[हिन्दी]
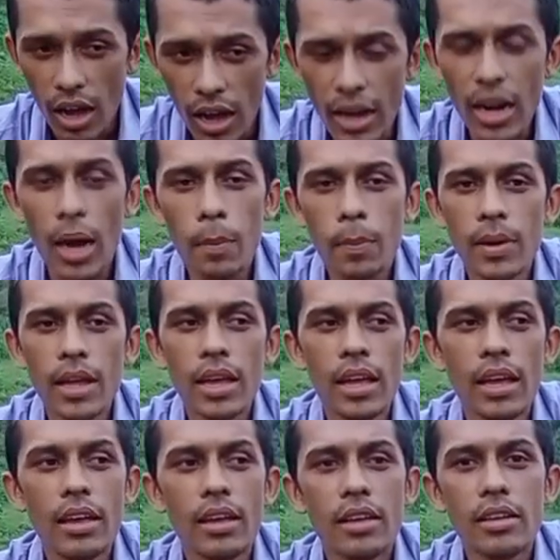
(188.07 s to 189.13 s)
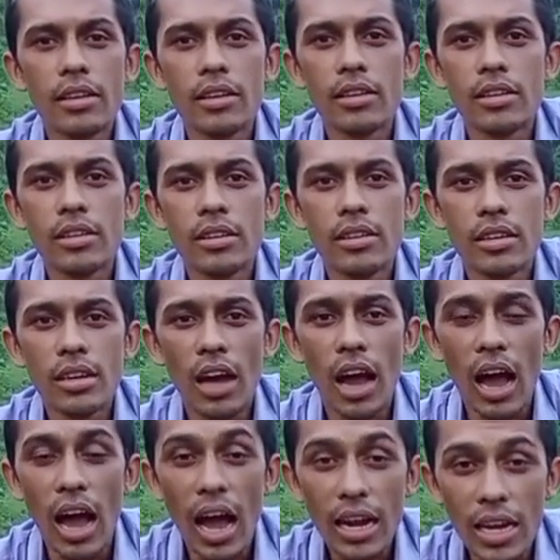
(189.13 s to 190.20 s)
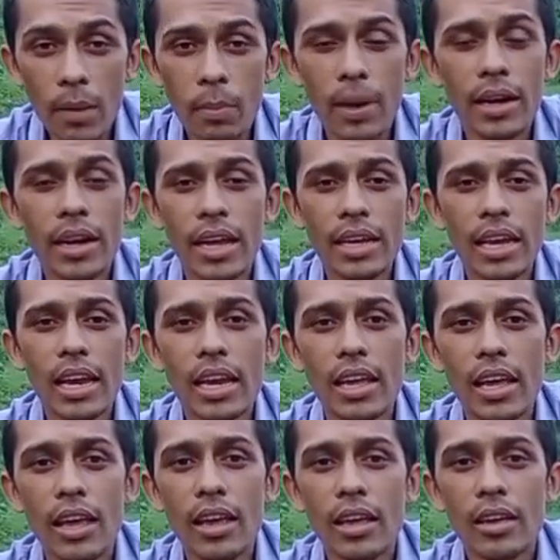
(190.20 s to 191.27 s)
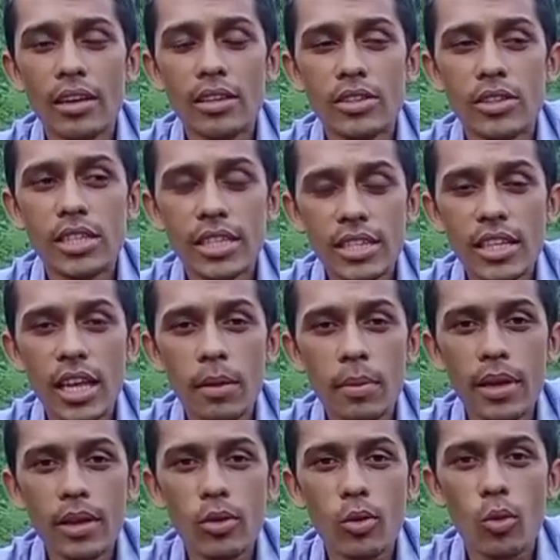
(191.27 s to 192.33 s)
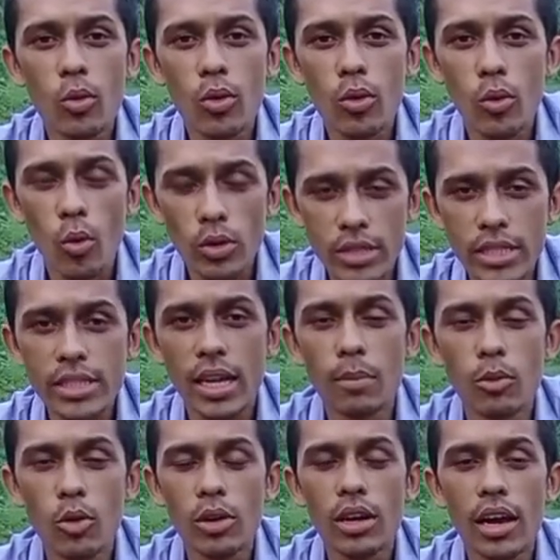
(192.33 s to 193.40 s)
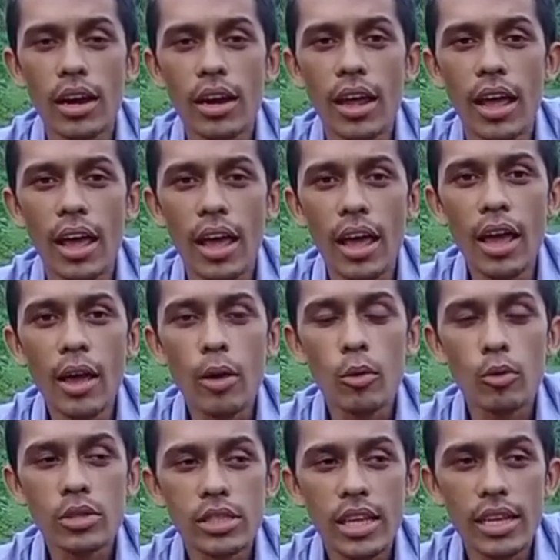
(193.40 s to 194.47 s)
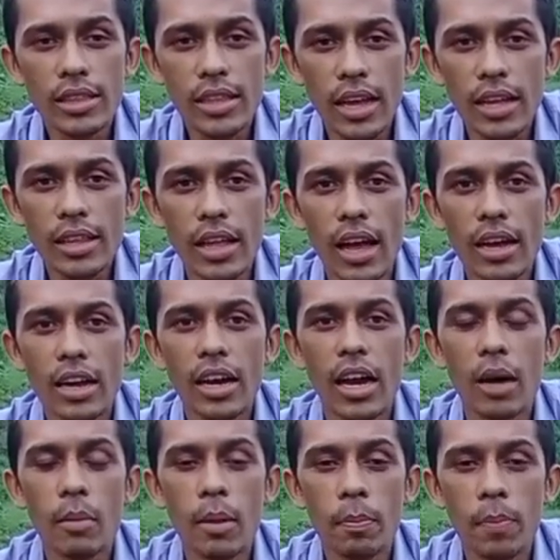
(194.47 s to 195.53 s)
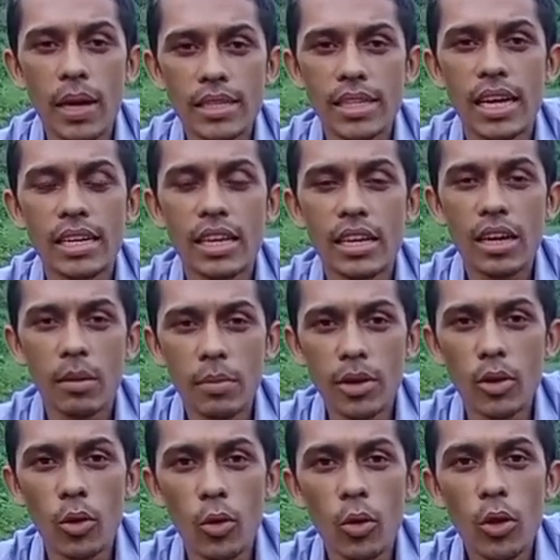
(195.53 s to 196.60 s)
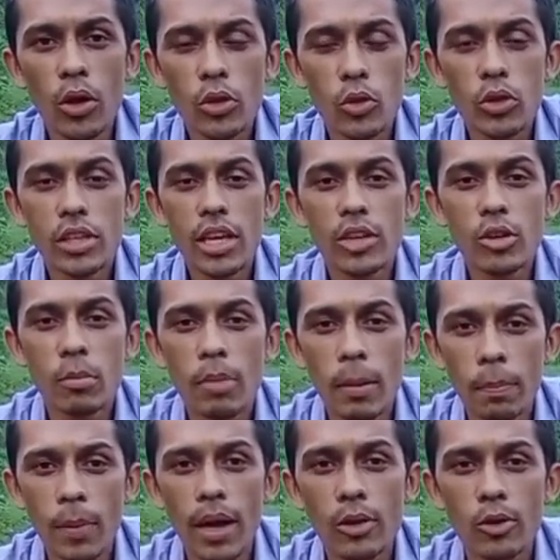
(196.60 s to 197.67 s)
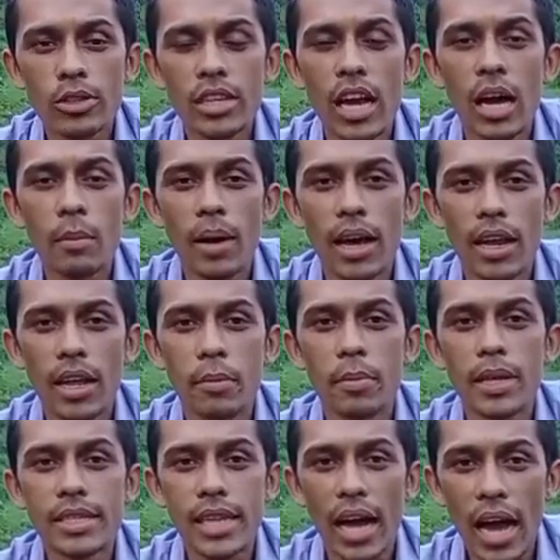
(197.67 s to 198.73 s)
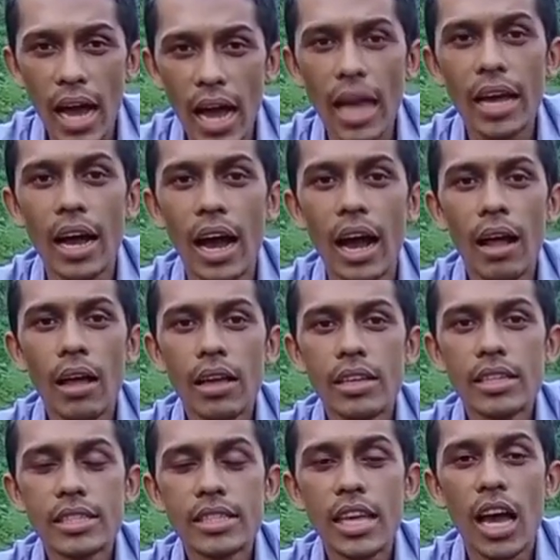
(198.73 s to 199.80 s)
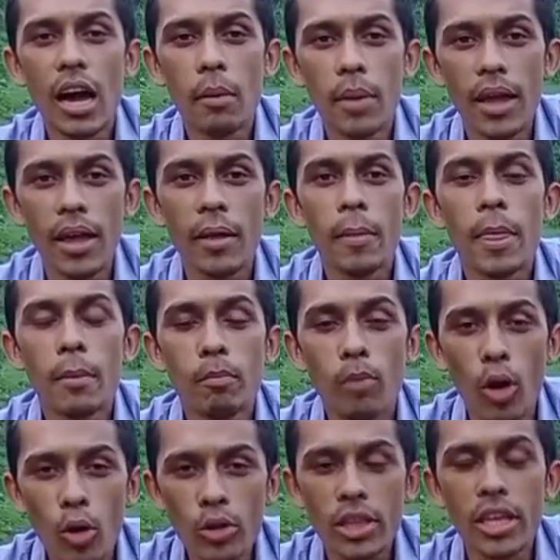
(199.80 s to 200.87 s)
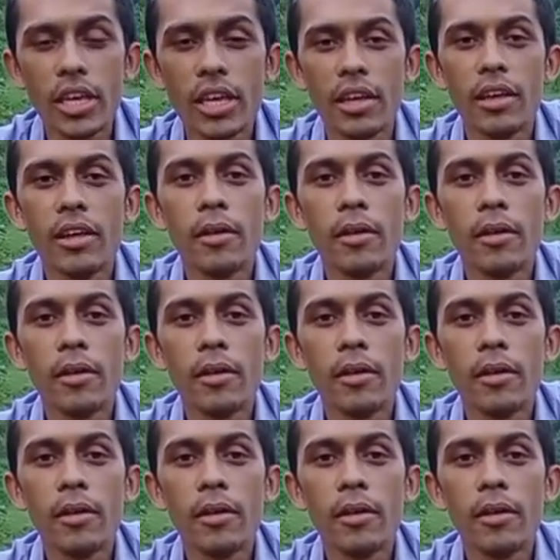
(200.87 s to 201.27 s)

हर अपने आगे बढ़ने के लिए जितने भी कोशिश हम लोग कर रहे हैं उसके तहत अगर हमें पैसा की कमी हो तो ये जो बप्पा योजना हमारे बीच आएगा इससे हमें बहुत ही